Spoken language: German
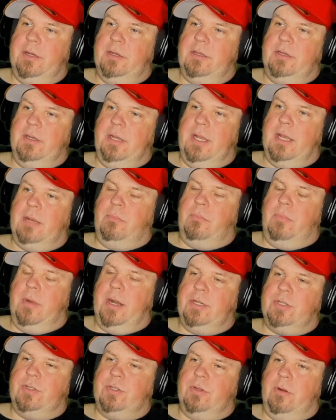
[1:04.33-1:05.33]
Lieutenant Nick
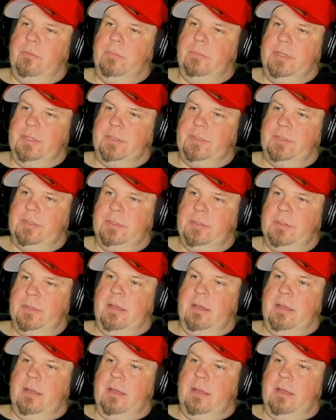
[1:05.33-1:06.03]
Bradshaw mit.